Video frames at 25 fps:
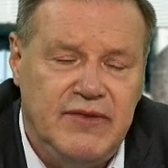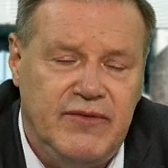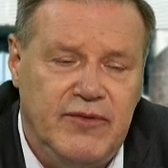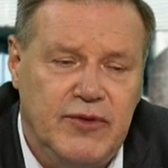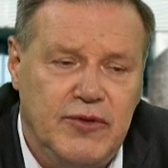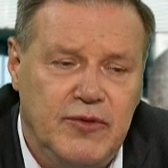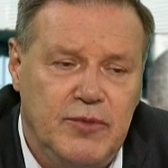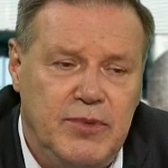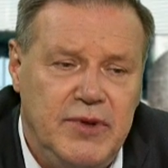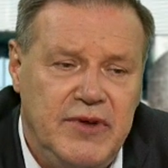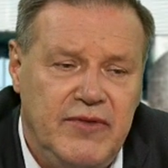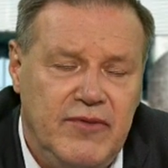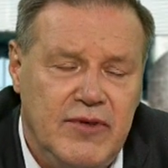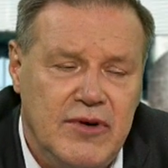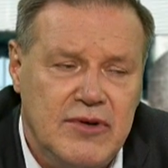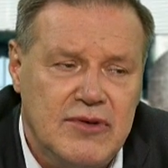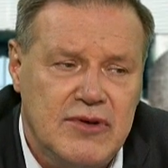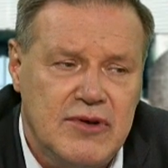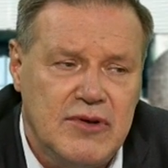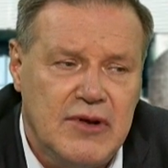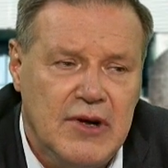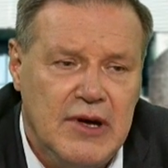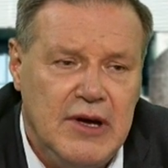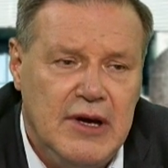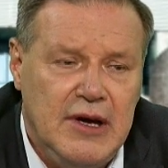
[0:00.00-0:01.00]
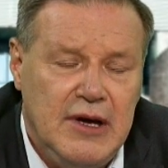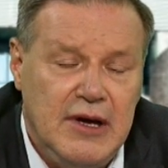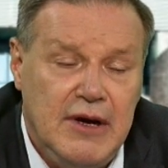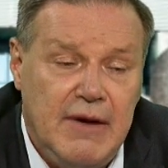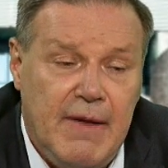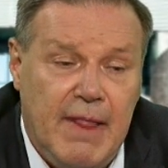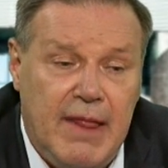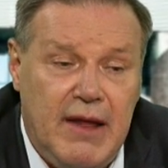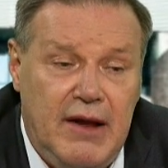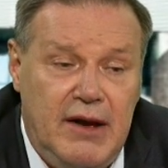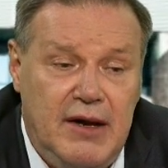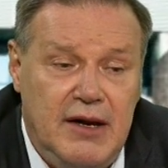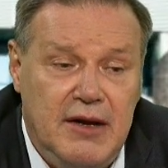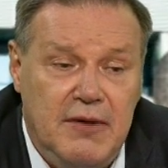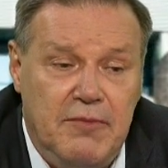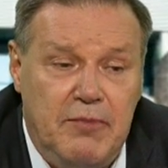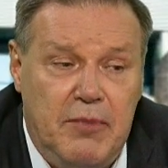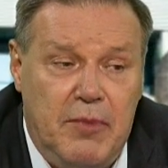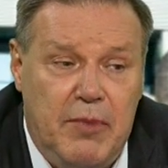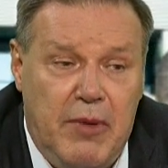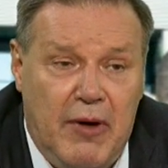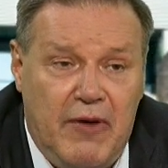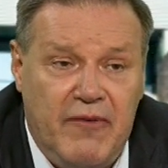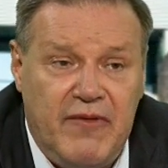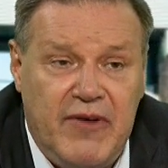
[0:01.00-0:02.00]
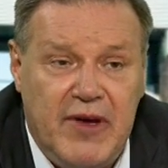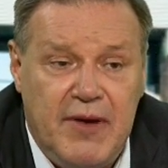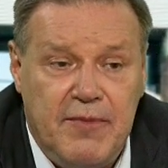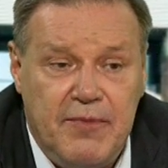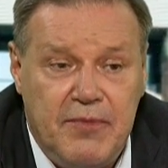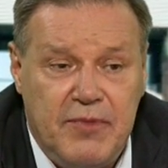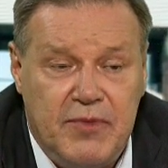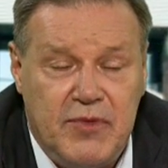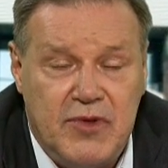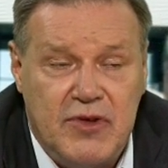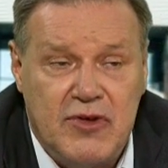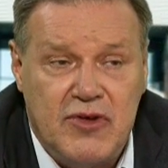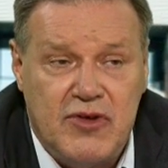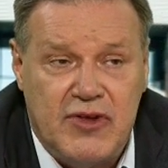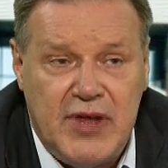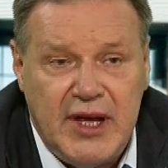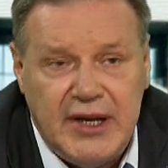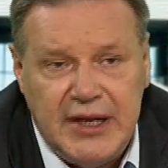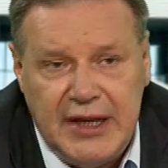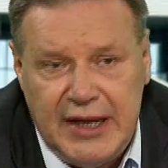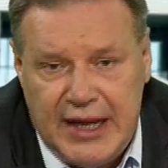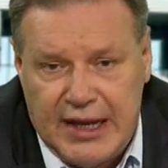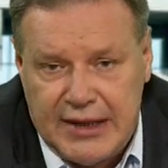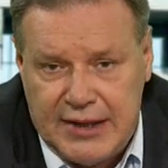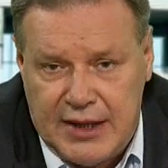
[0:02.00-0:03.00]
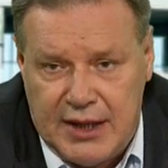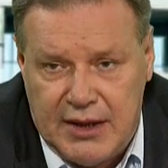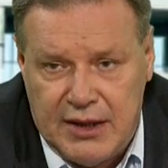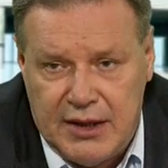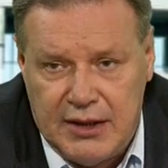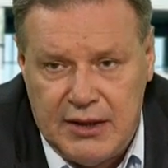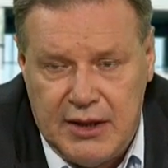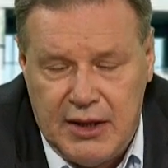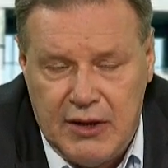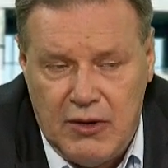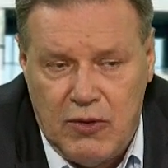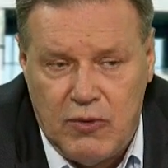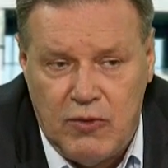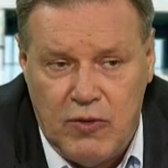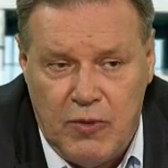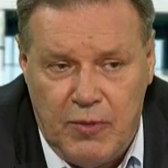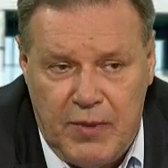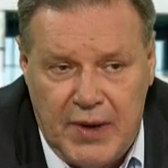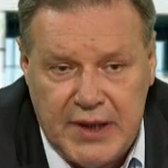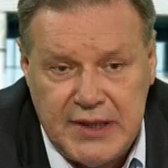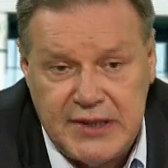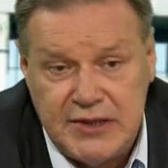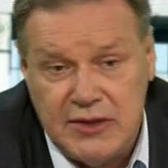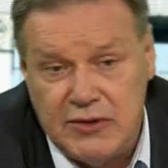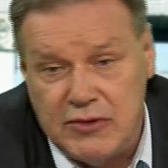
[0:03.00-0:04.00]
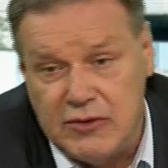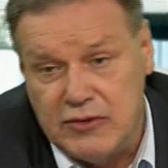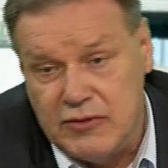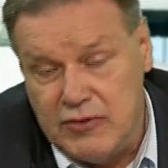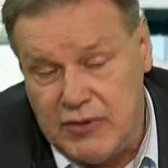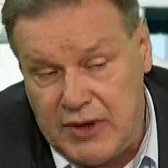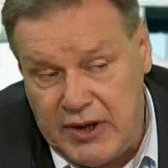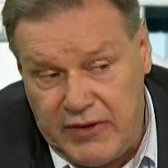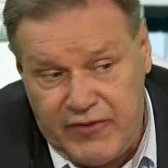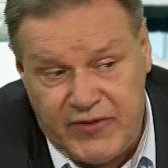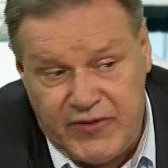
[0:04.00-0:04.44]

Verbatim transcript: wątpliwość, e, bowiem cztery lata tej okupacji, o której